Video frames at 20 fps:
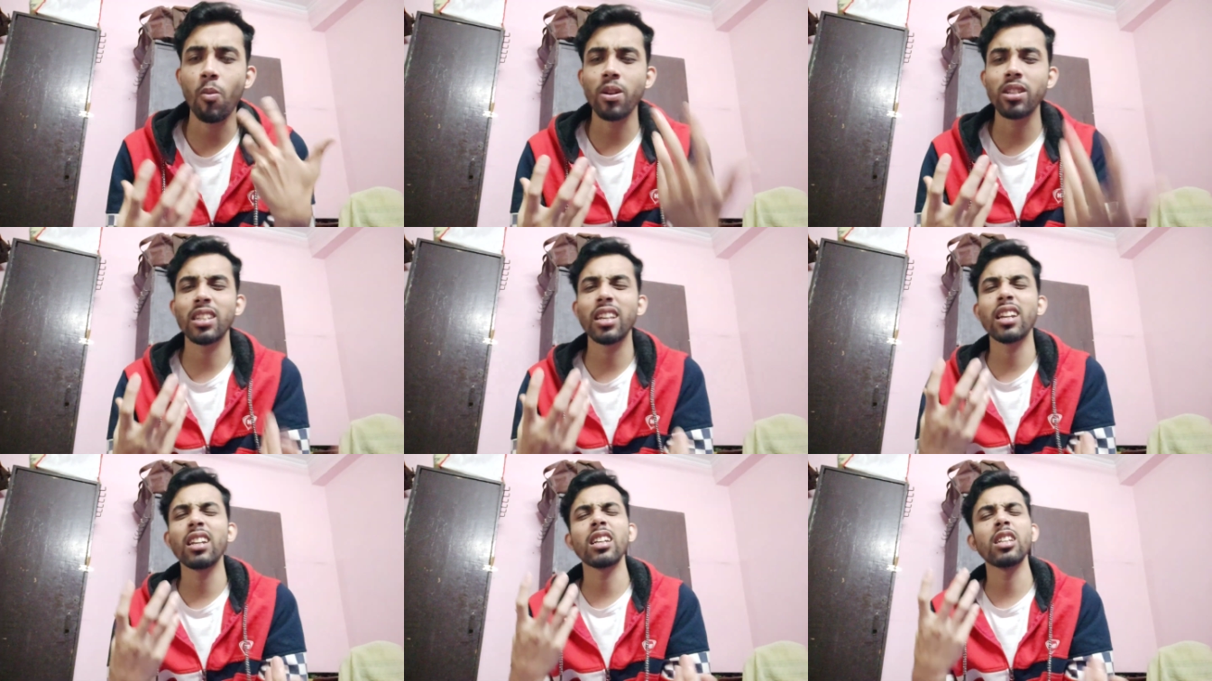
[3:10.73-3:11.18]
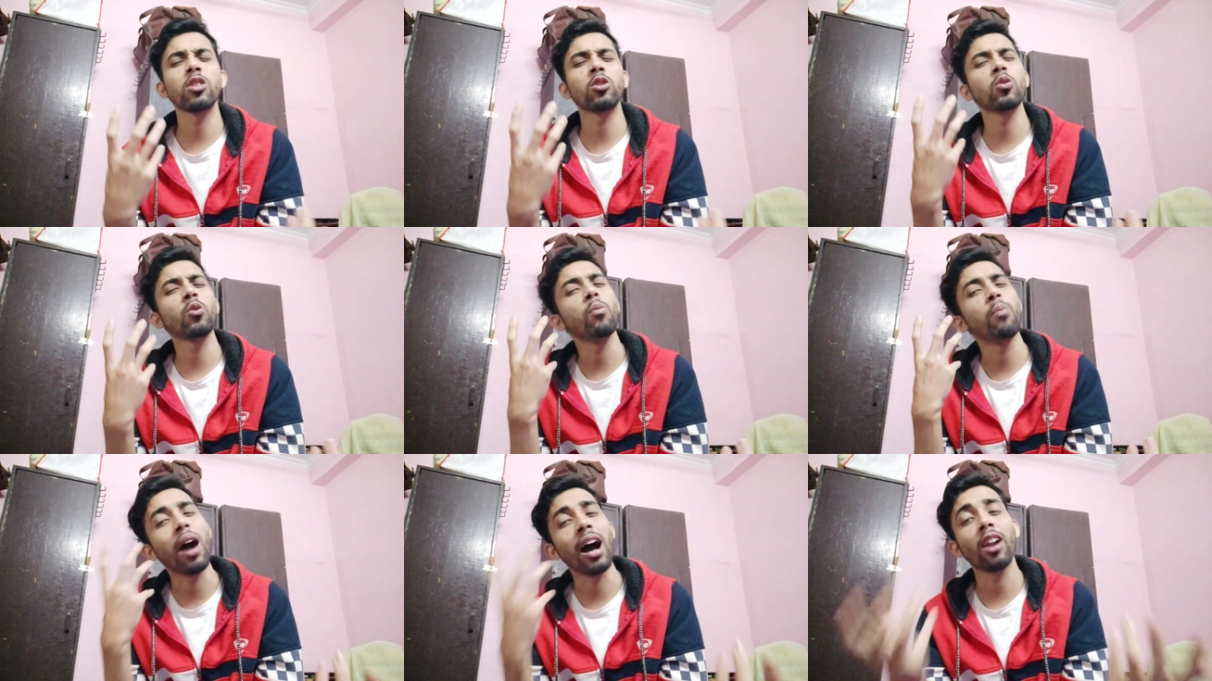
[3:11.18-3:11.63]
সমাজের
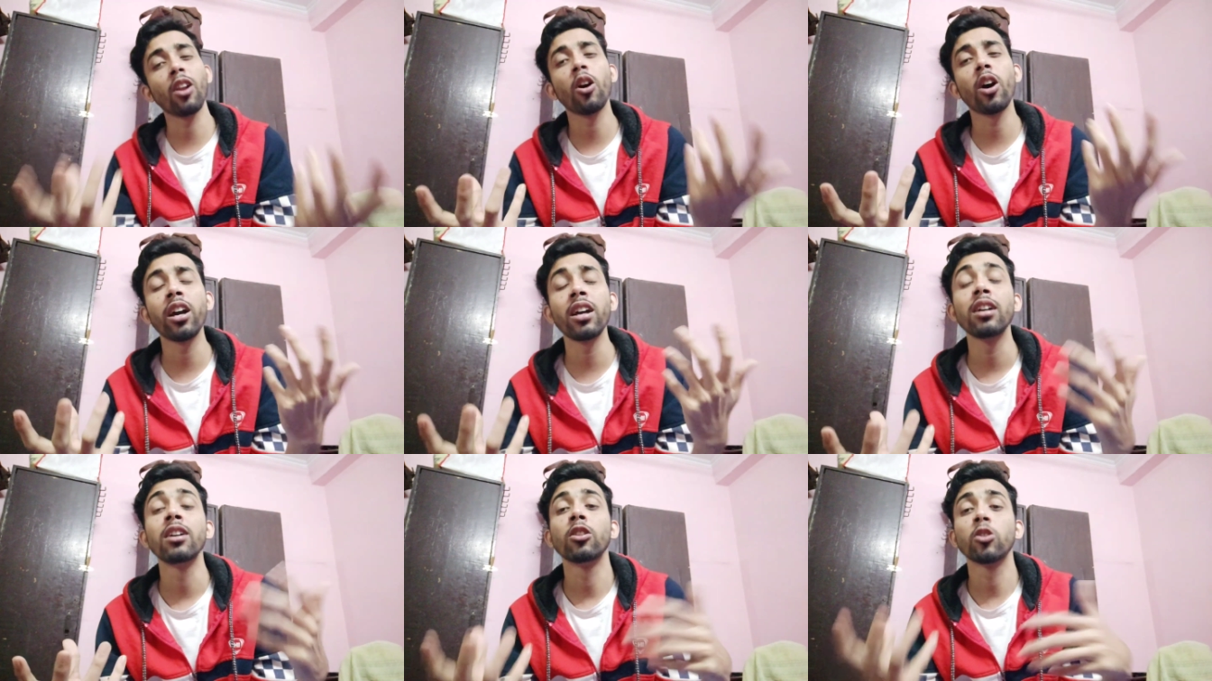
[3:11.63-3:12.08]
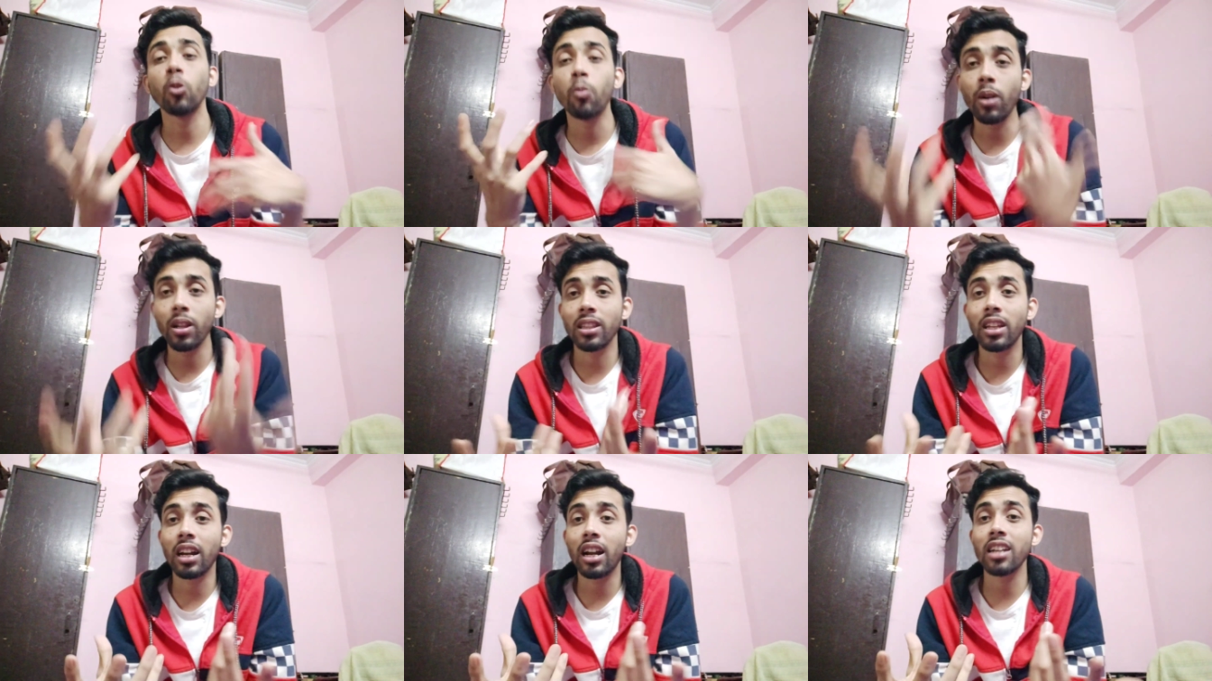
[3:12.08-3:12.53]
কিছু ভালো হয়
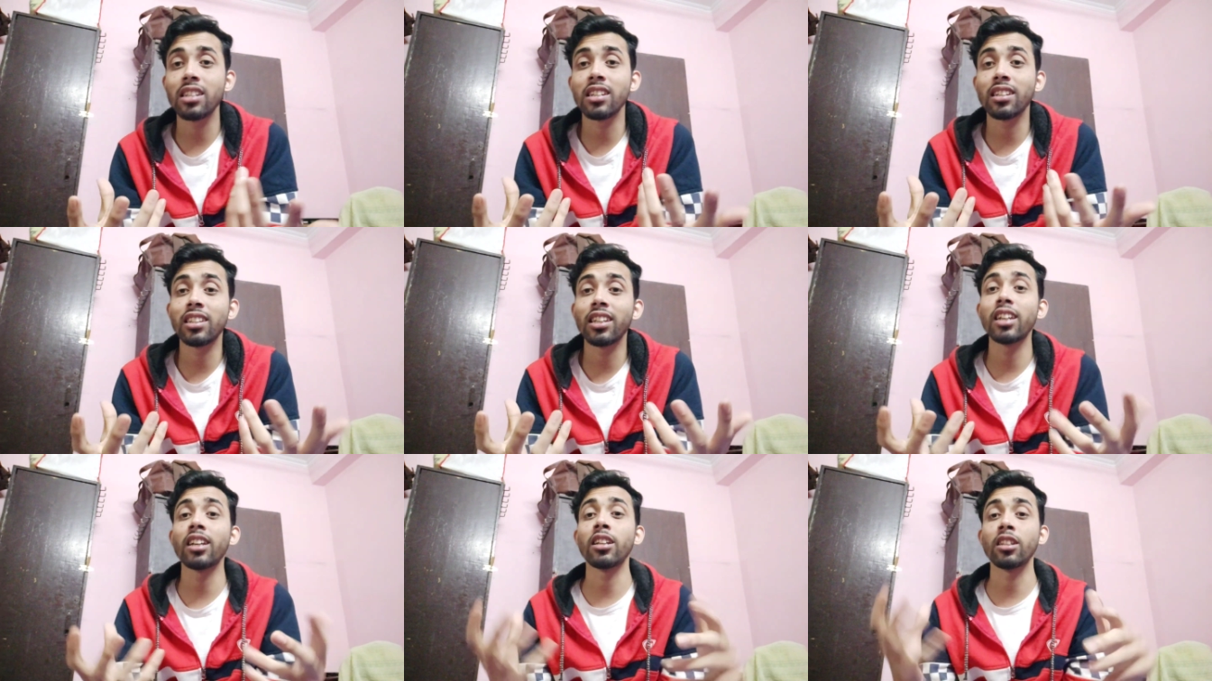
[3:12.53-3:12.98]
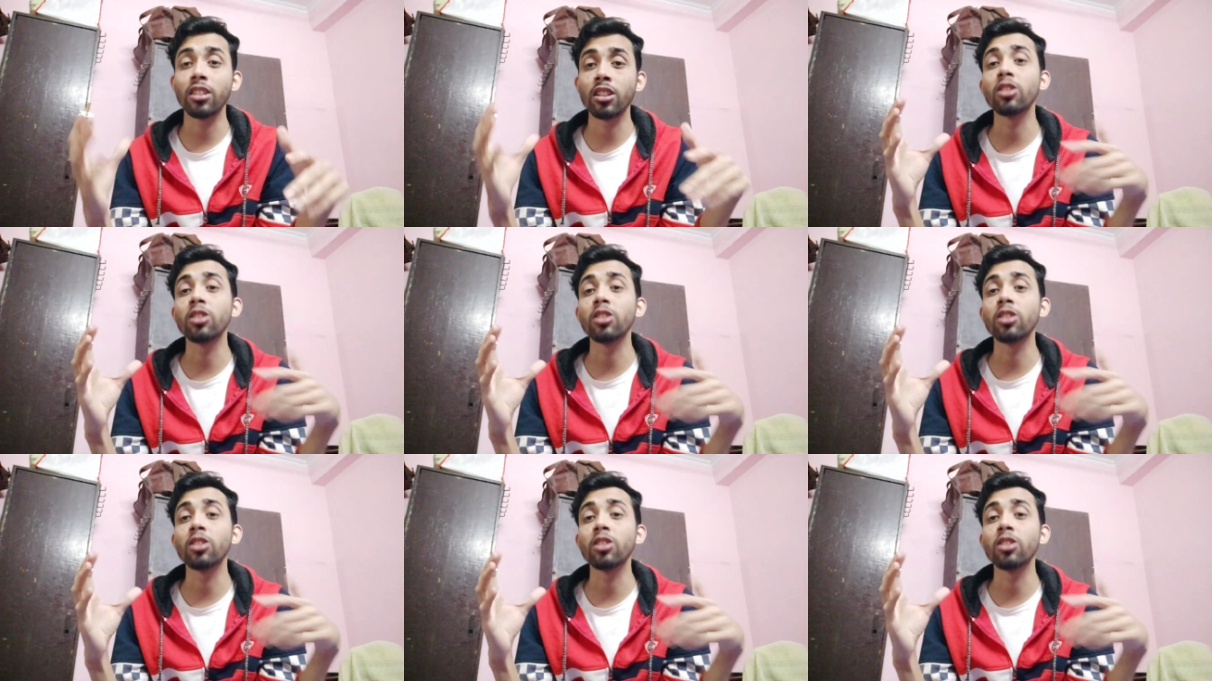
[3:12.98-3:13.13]
তোমার দ্বারা যাতে